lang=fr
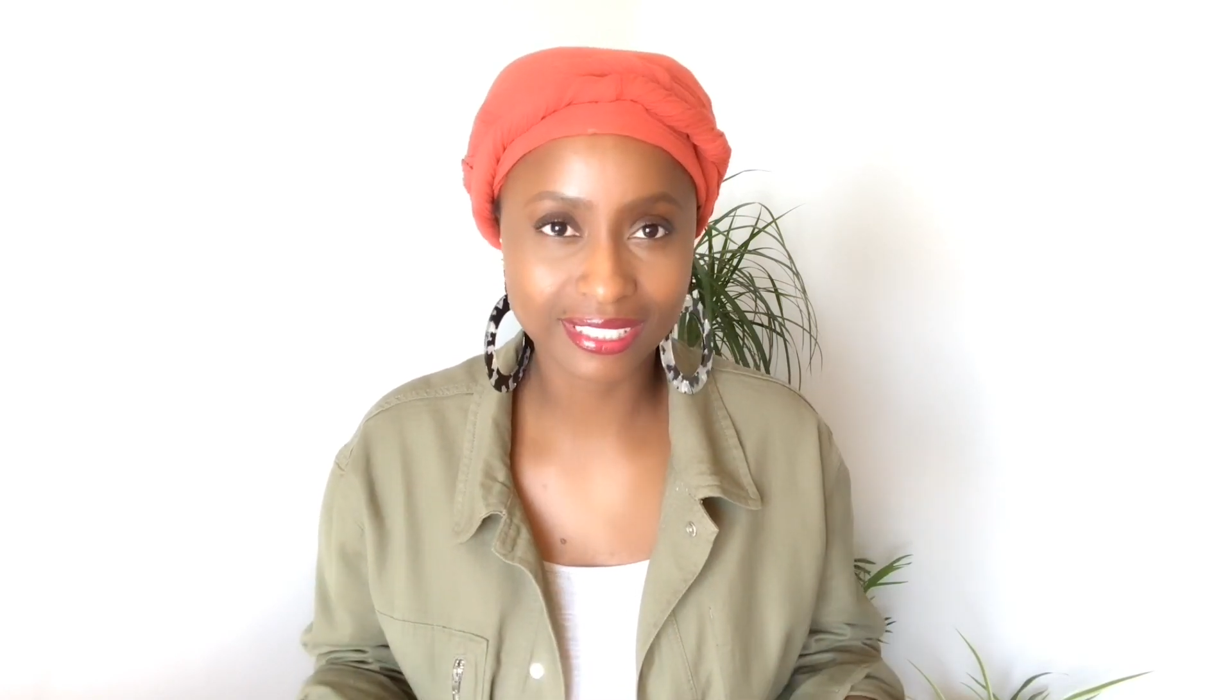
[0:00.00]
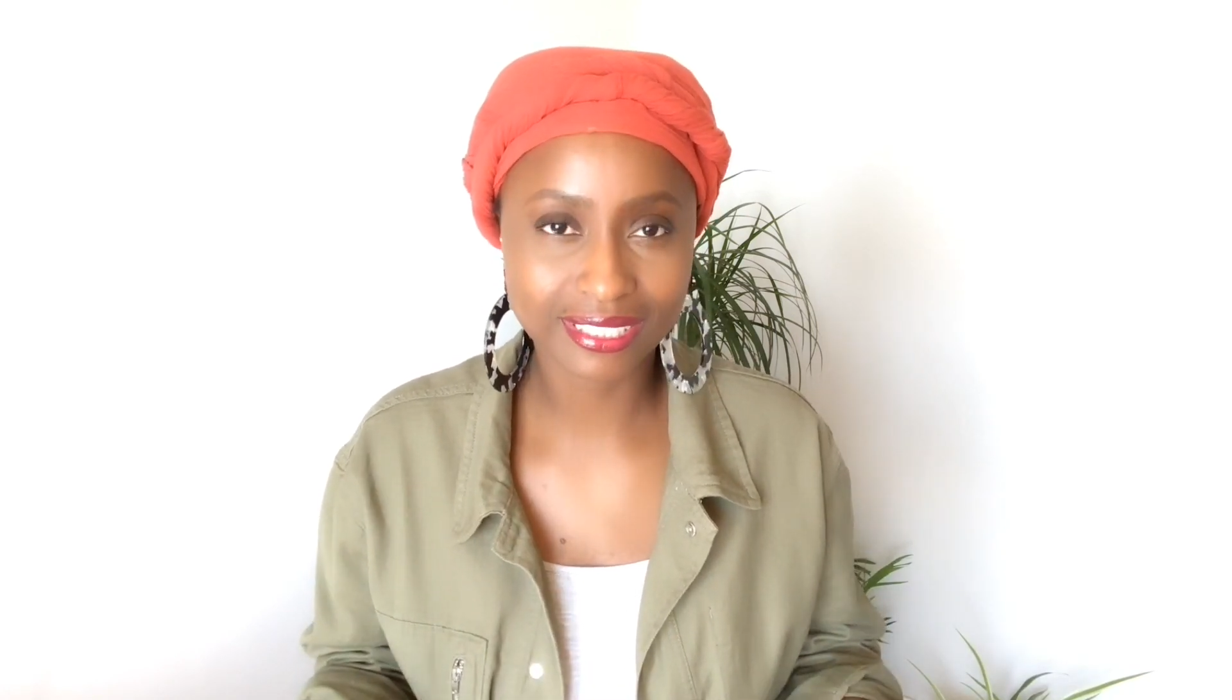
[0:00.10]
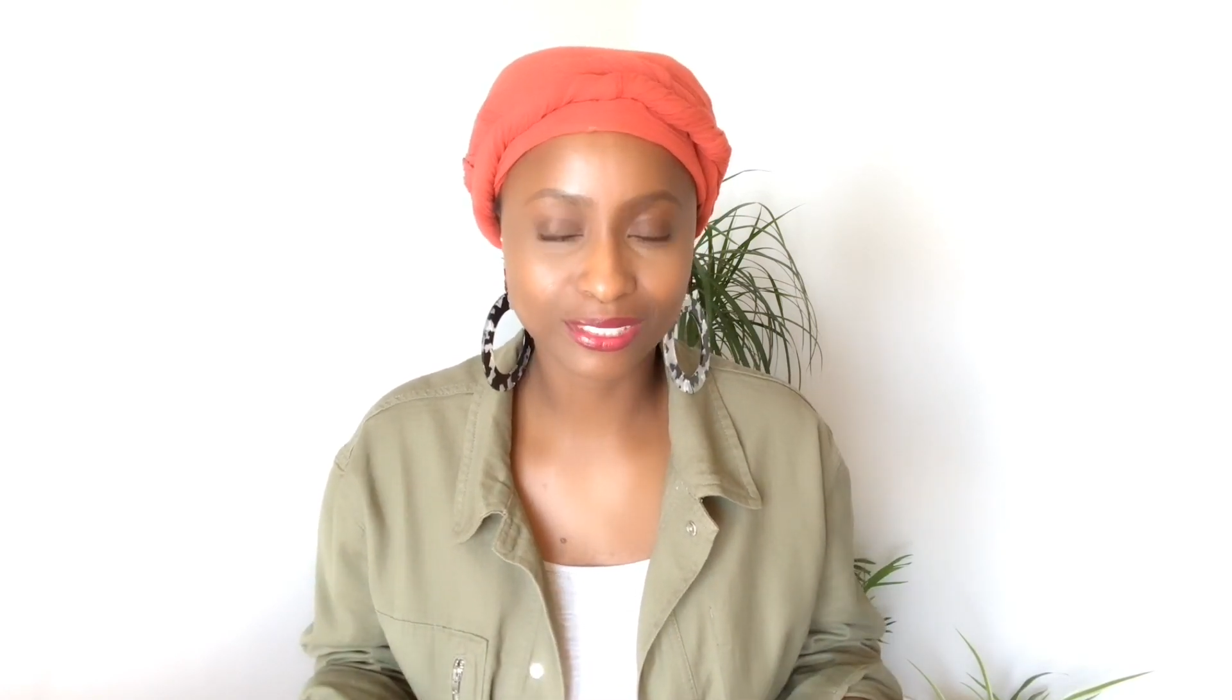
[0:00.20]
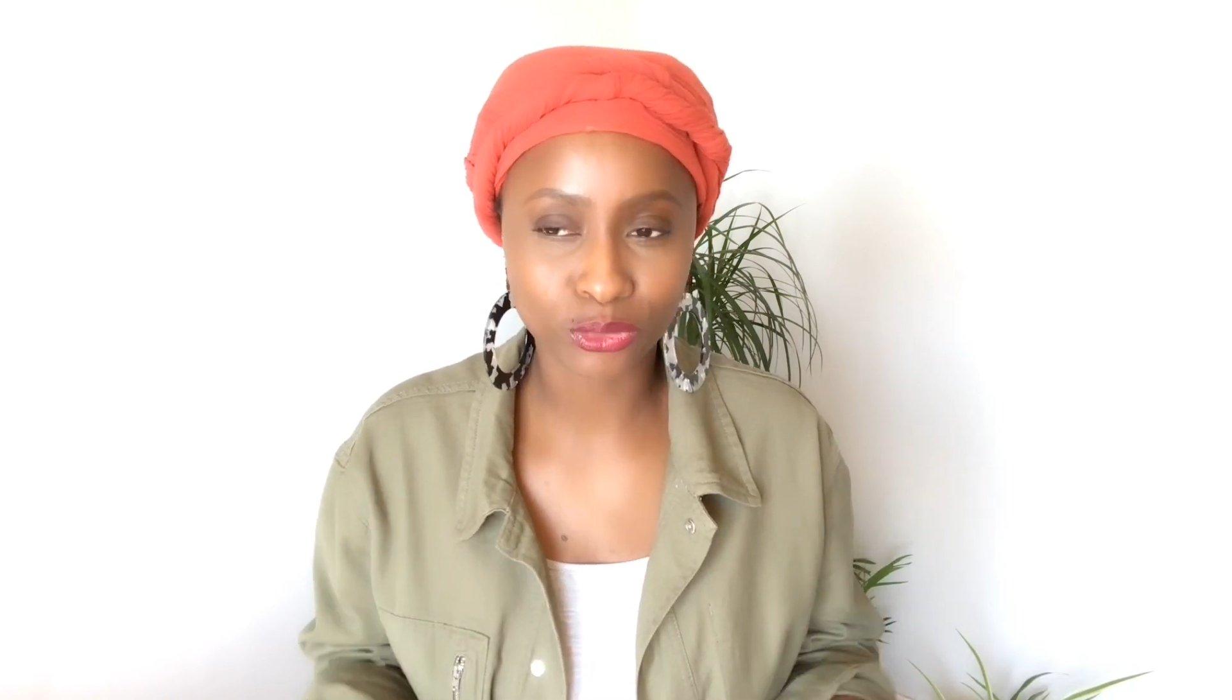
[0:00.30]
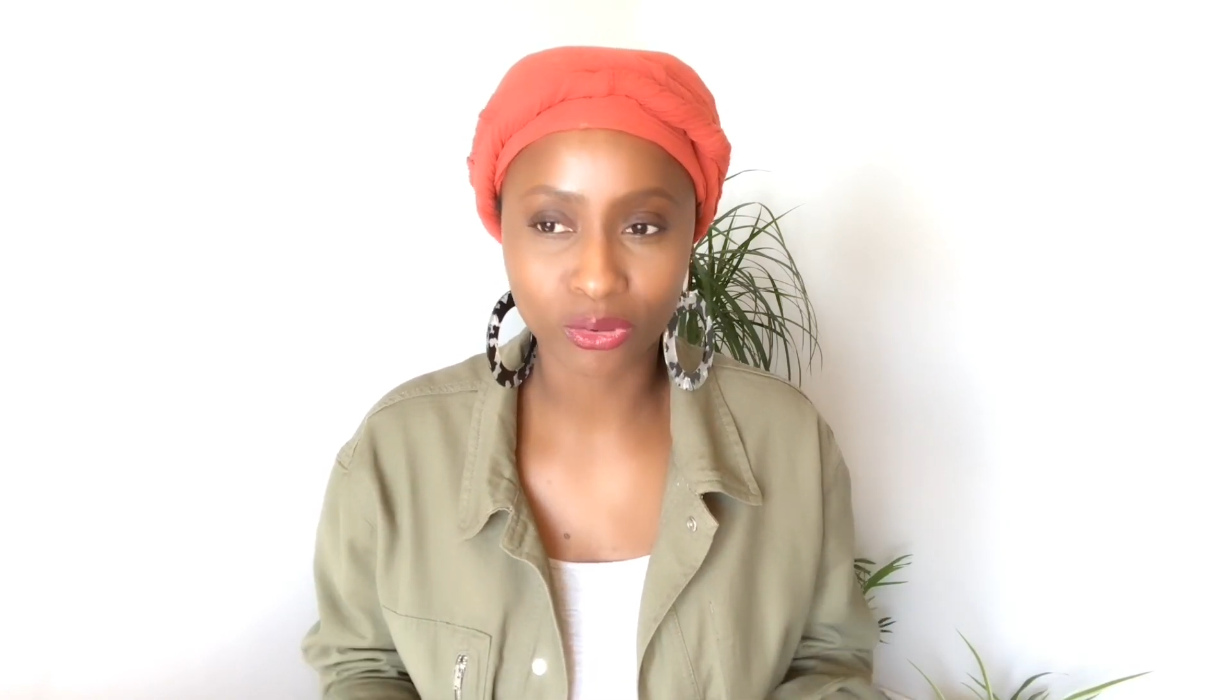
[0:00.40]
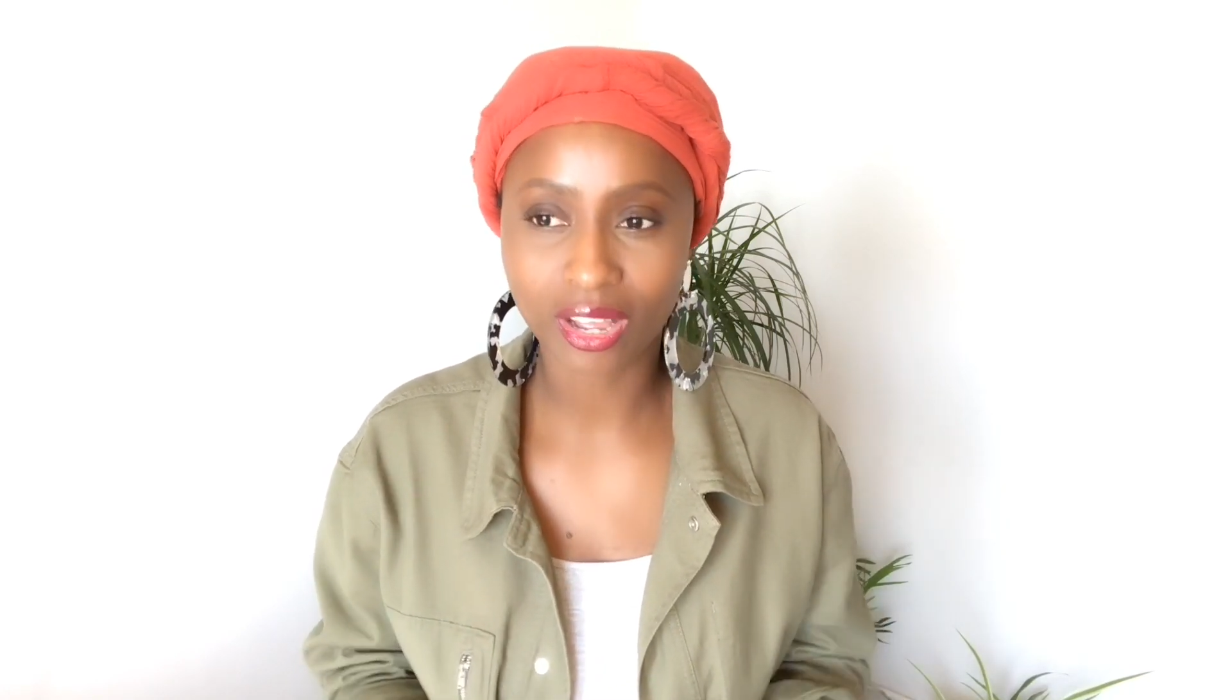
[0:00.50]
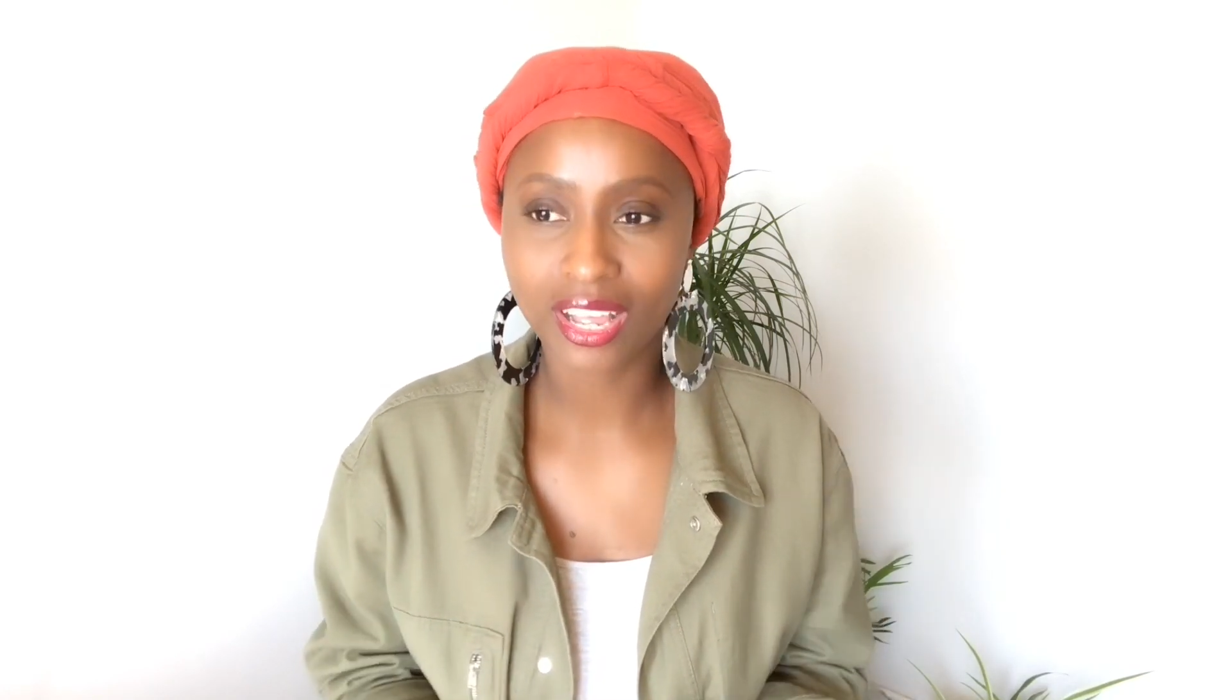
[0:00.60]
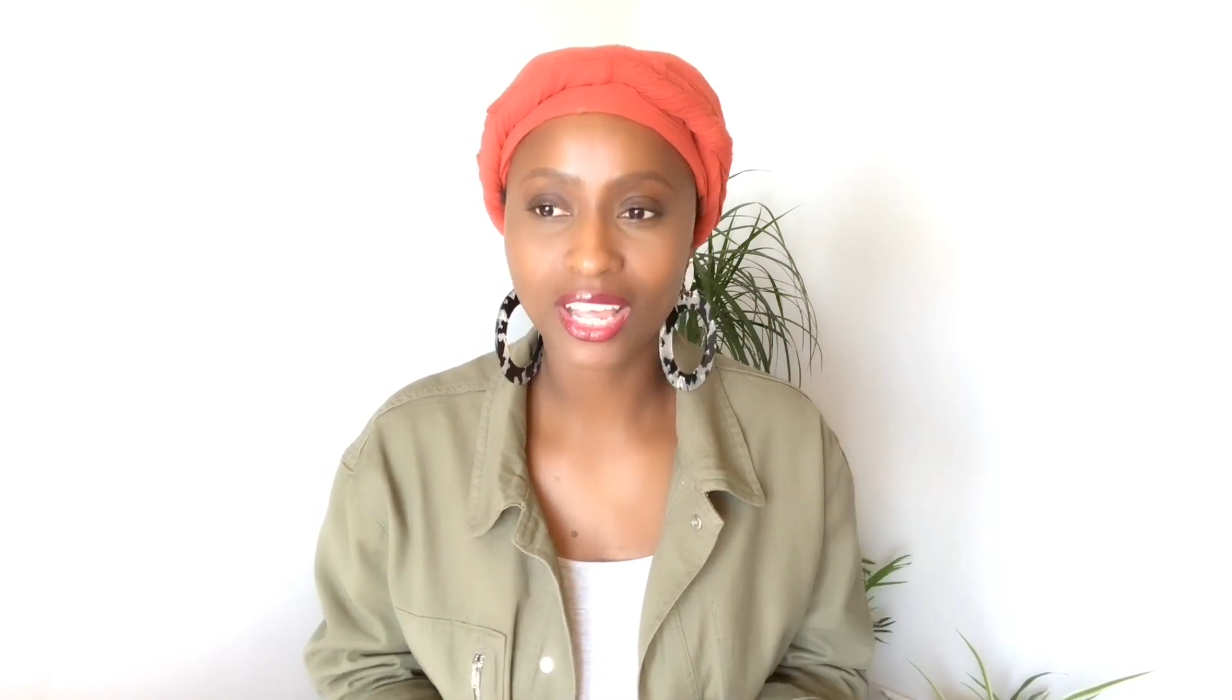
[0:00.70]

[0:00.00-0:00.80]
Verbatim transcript: Tu vois